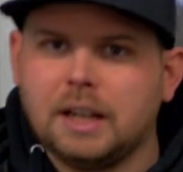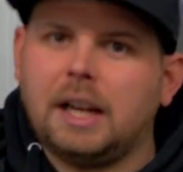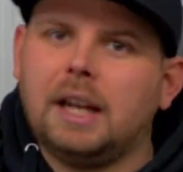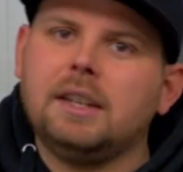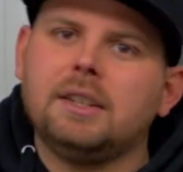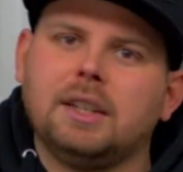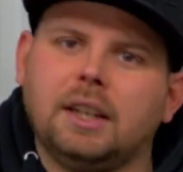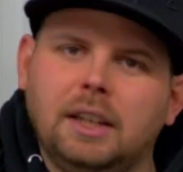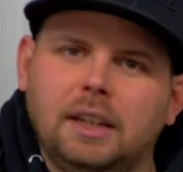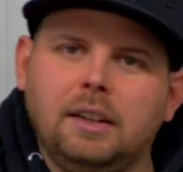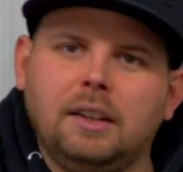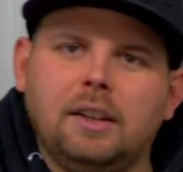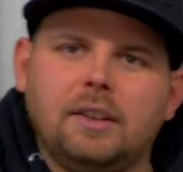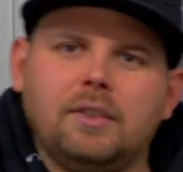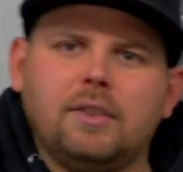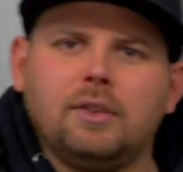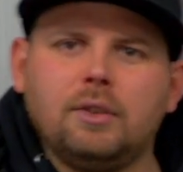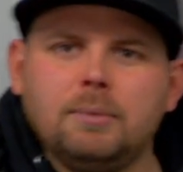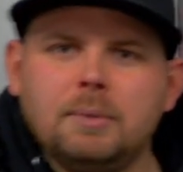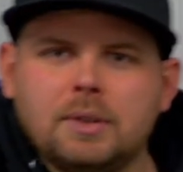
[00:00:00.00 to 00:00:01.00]
herantreten. Das
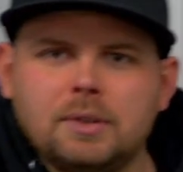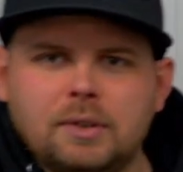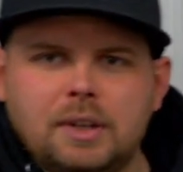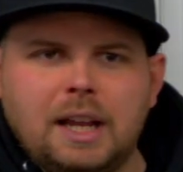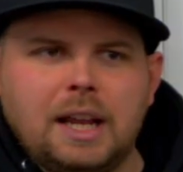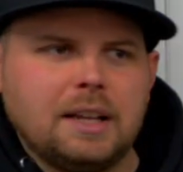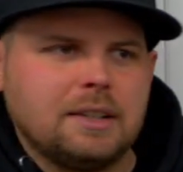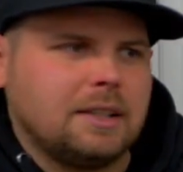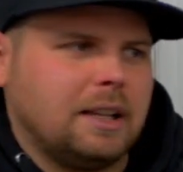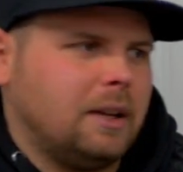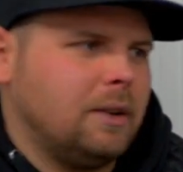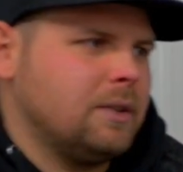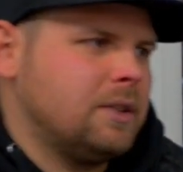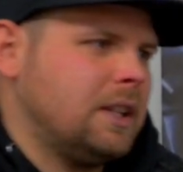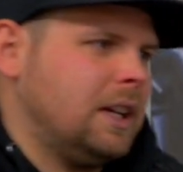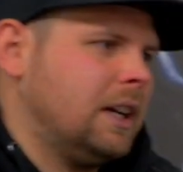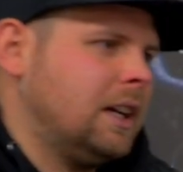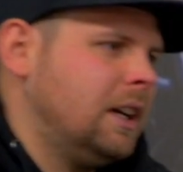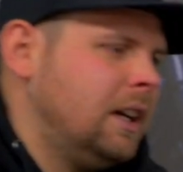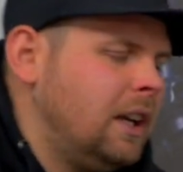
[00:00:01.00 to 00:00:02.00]
ist immer so die erste
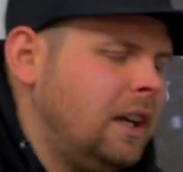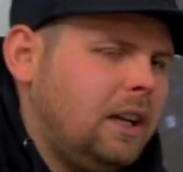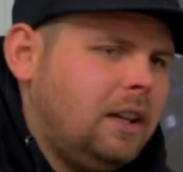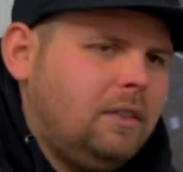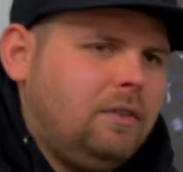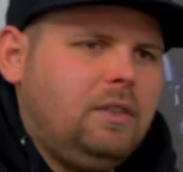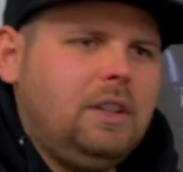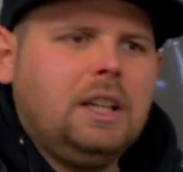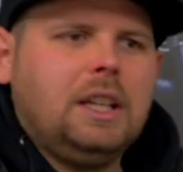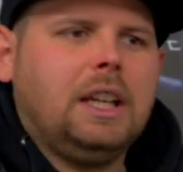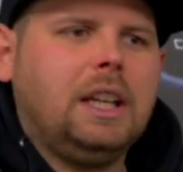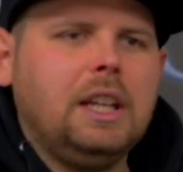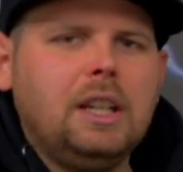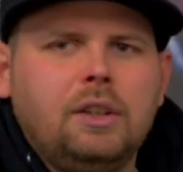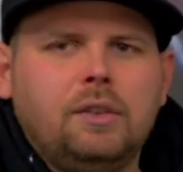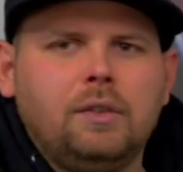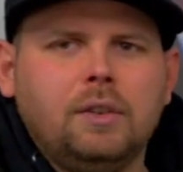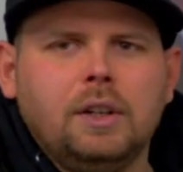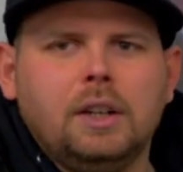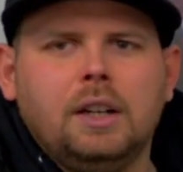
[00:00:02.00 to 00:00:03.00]
Aussage, wie kriege
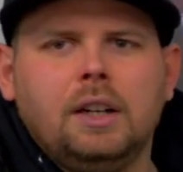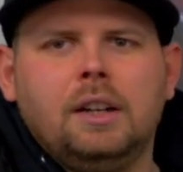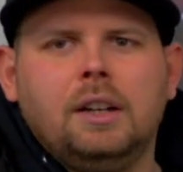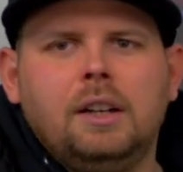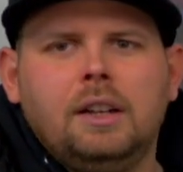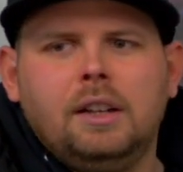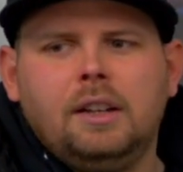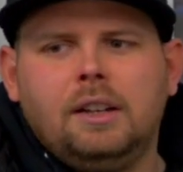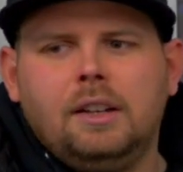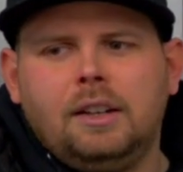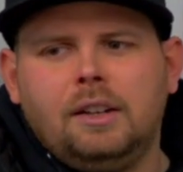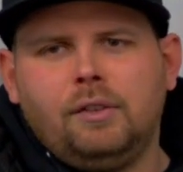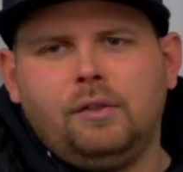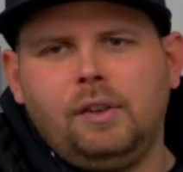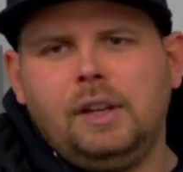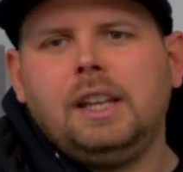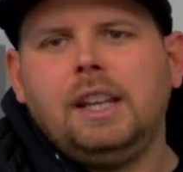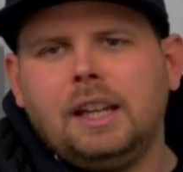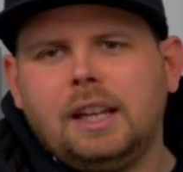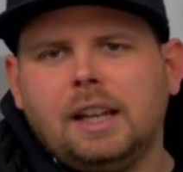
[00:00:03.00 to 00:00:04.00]
ich für
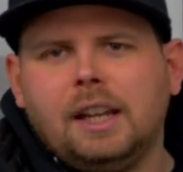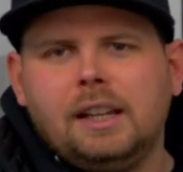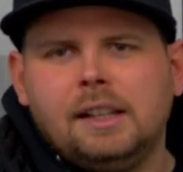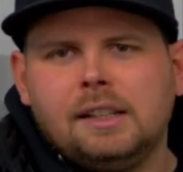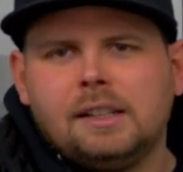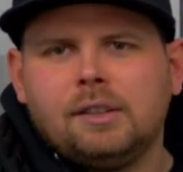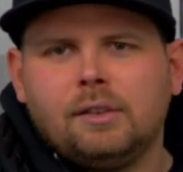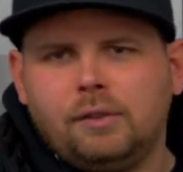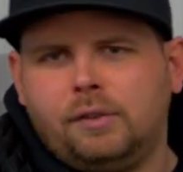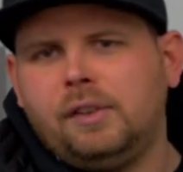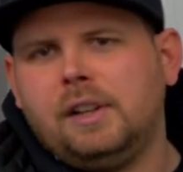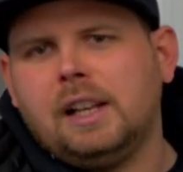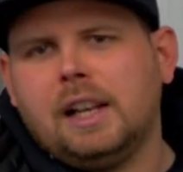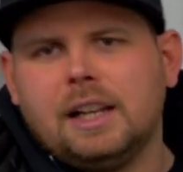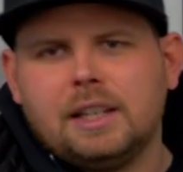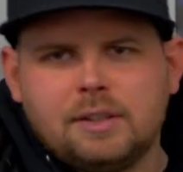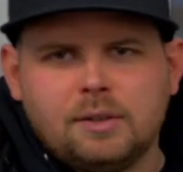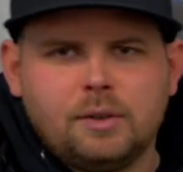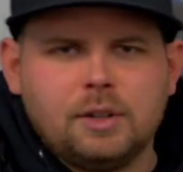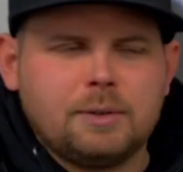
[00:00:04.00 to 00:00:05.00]
wenig Geld viel
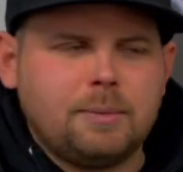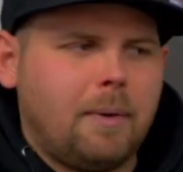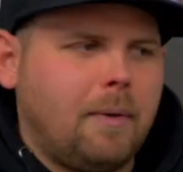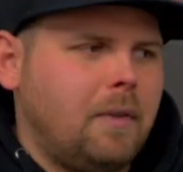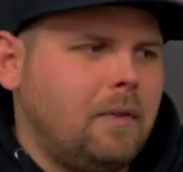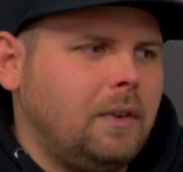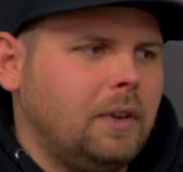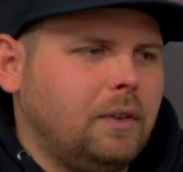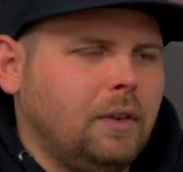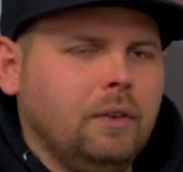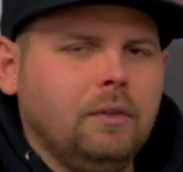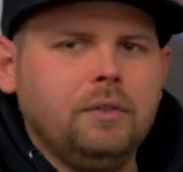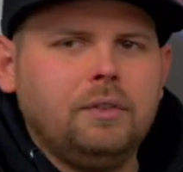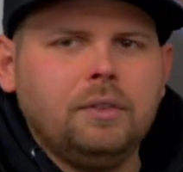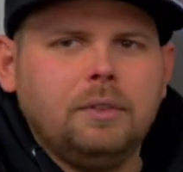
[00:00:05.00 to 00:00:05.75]
Leistung aus meinem MX5.